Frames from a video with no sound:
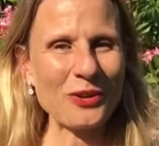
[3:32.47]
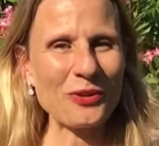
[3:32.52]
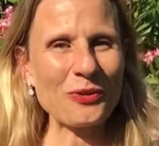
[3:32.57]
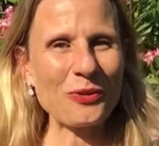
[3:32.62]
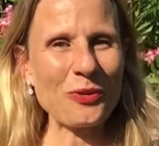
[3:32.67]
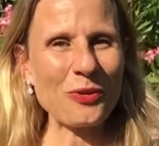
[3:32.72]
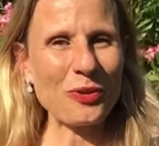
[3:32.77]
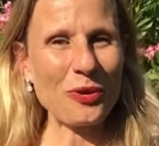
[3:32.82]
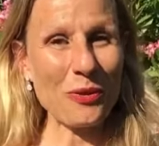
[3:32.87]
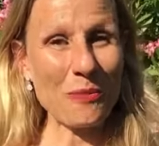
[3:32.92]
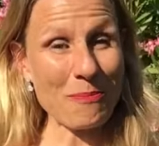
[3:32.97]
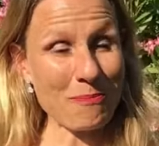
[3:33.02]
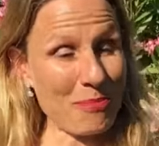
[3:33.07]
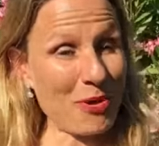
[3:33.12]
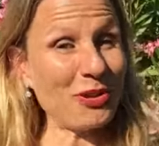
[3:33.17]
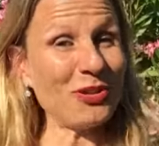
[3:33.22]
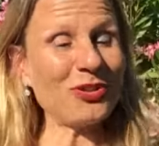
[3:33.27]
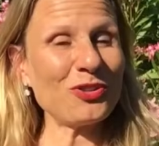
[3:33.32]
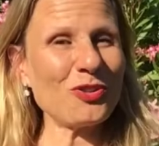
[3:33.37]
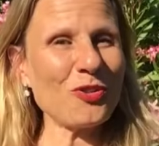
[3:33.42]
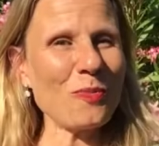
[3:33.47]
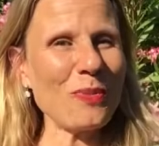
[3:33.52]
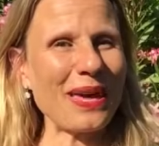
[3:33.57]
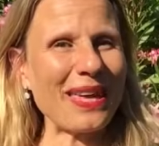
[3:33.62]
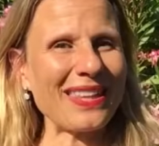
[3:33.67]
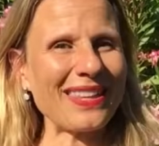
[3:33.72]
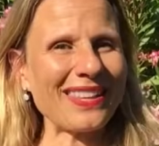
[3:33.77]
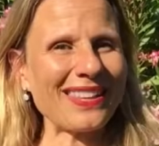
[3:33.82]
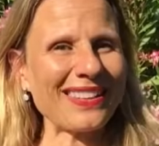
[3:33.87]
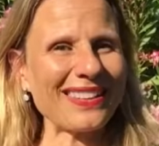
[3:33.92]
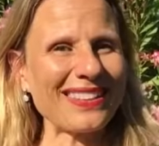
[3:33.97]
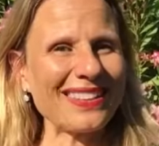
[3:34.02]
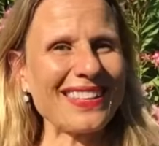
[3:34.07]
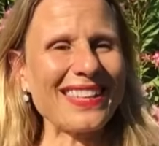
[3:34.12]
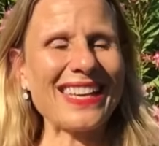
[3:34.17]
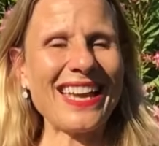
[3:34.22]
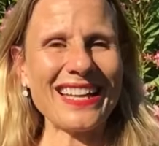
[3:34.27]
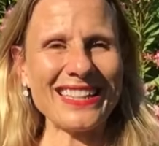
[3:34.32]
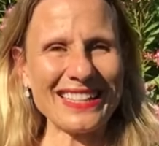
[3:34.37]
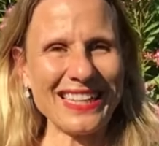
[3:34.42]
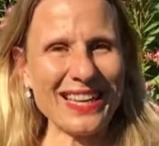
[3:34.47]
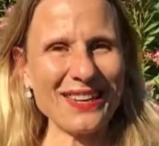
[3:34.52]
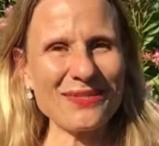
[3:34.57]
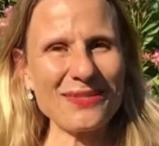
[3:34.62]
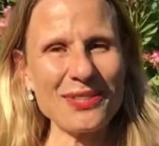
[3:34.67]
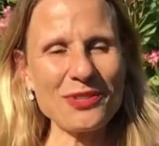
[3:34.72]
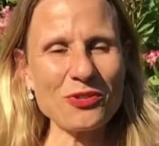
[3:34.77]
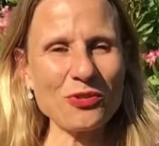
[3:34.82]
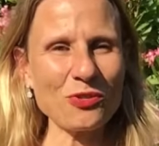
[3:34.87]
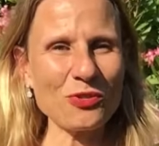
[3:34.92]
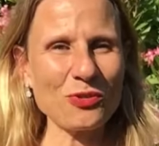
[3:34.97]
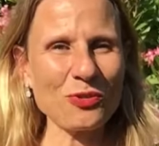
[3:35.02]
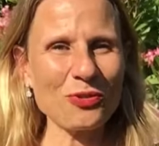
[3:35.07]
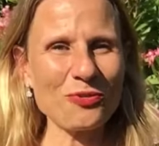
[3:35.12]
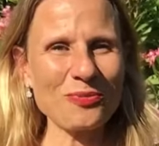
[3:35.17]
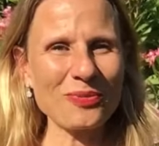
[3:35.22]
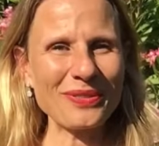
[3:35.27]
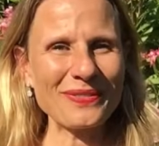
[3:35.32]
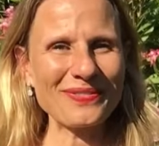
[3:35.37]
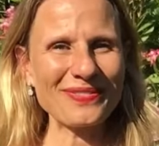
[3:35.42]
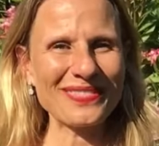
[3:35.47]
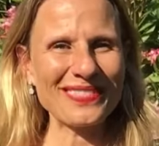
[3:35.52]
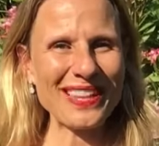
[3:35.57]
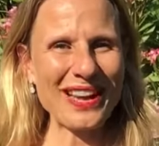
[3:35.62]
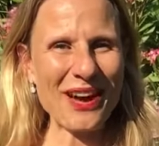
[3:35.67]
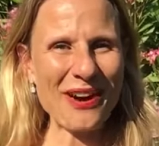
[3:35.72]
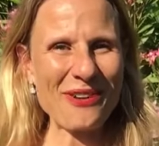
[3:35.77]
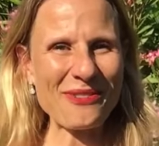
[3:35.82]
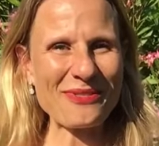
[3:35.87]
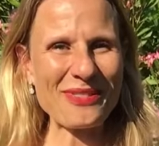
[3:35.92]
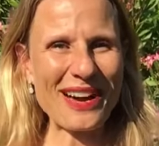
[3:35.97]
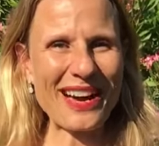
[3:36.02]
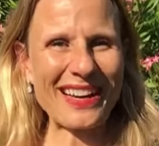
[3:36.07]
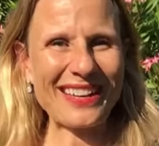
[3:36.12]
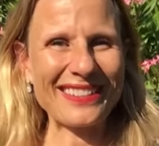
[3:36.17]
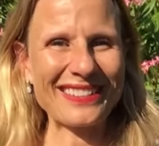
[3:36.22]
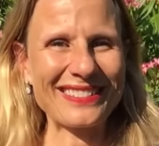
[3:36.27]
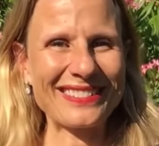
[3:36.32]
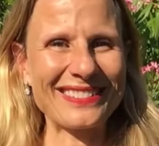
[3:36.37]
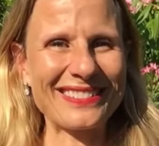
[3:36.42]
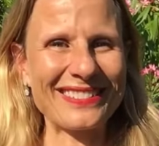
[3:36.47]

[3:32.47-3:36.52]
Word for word: Donc bonne semaine et à très vite sur le groupe. Au revoir.